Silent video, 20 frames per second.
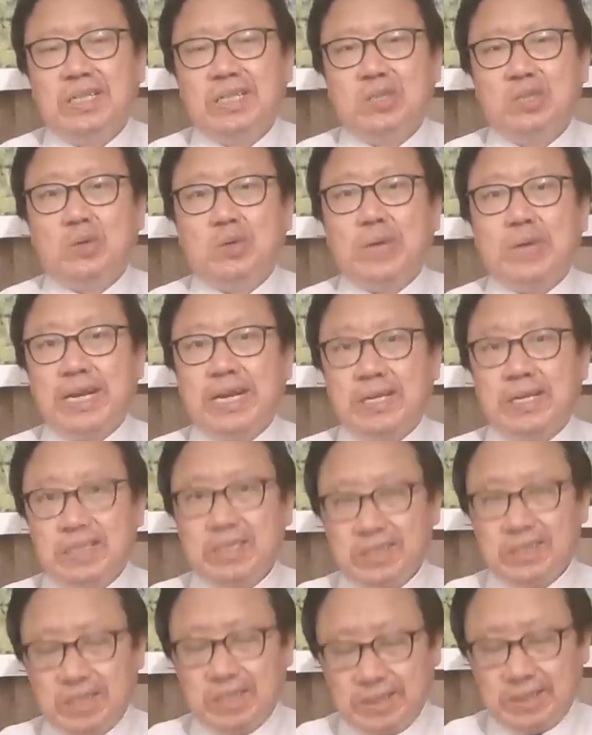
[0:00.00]
就原来
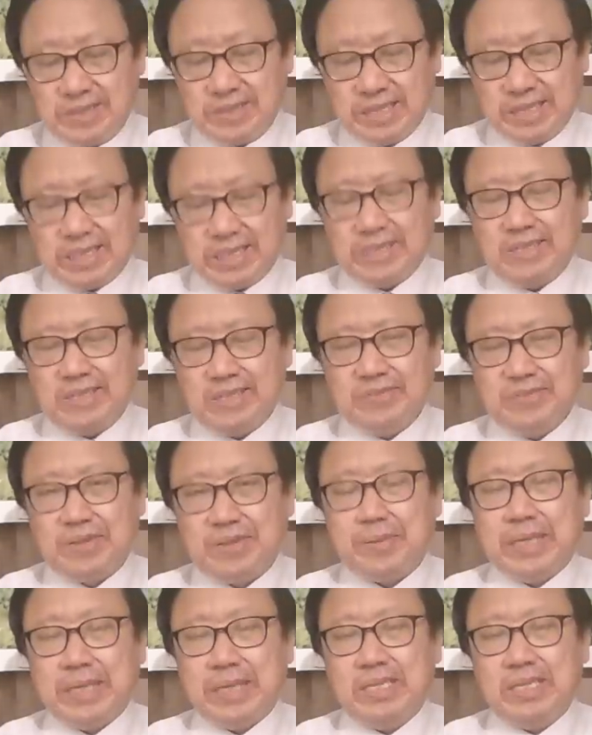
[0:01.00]
这个跟政府
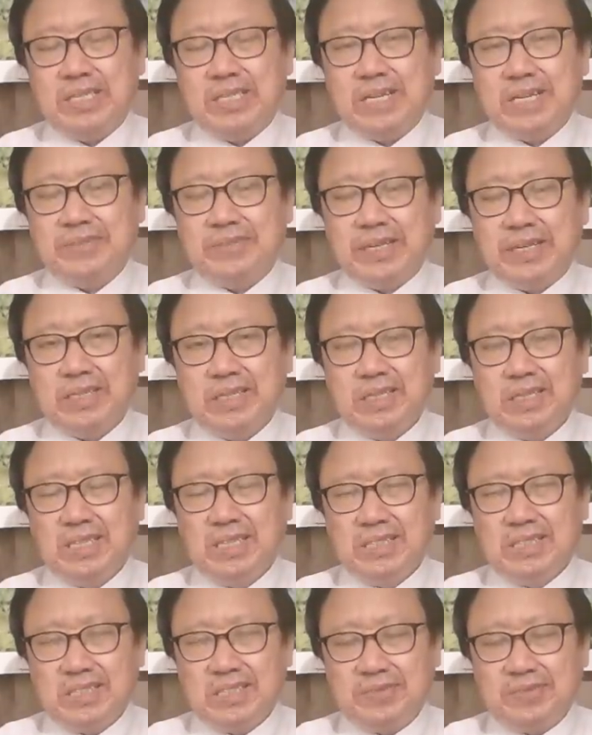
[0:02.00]
的本意相反，
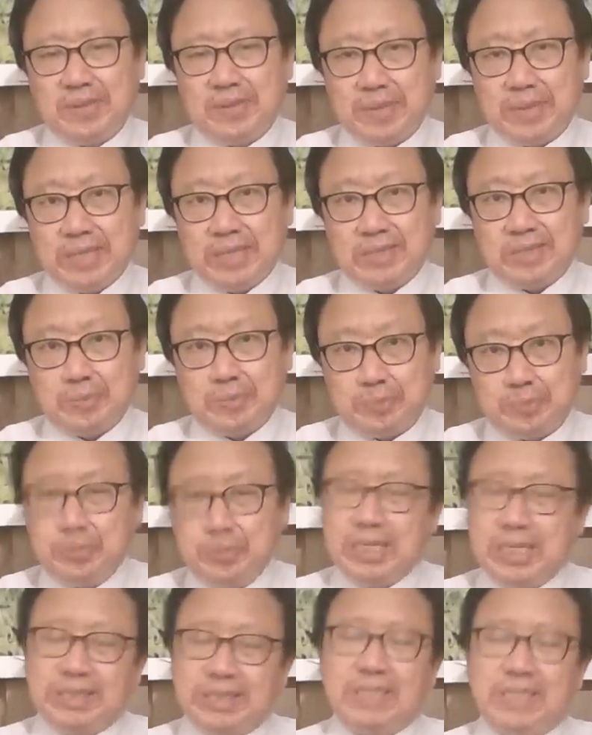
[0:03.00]
政府的本意是不
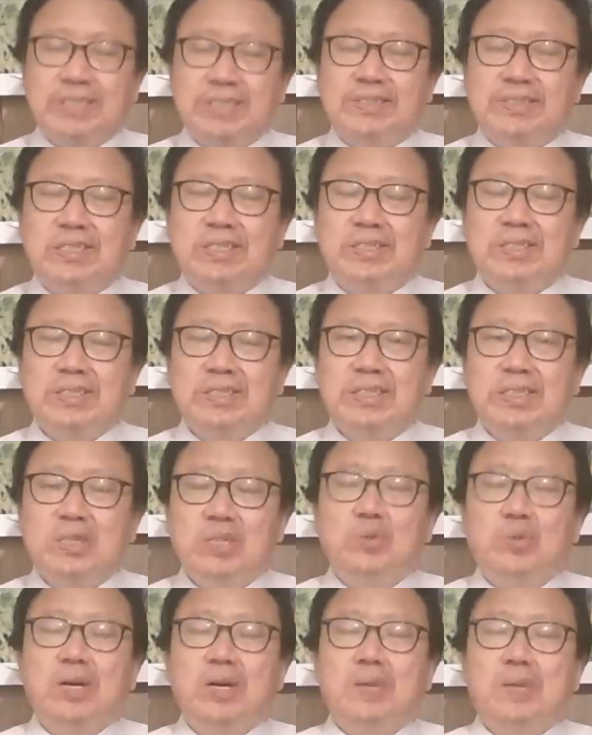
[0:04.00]
想让你知道，你
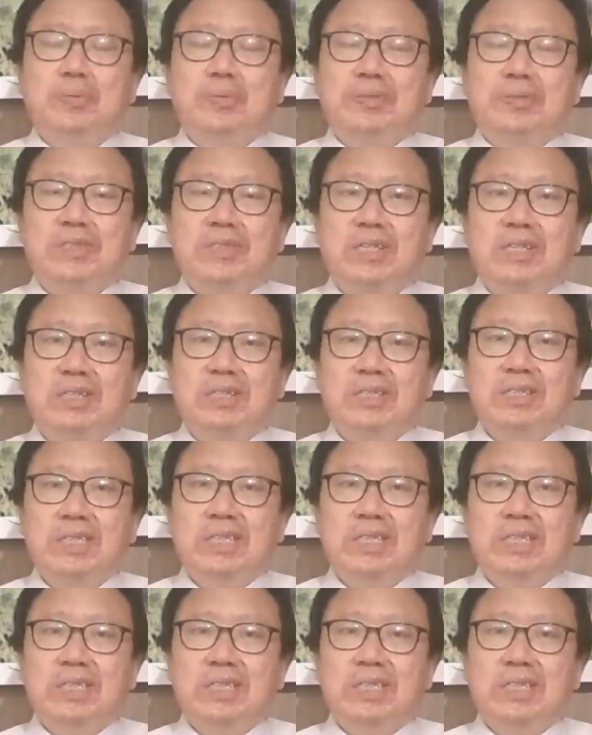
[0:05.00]
最好不知道。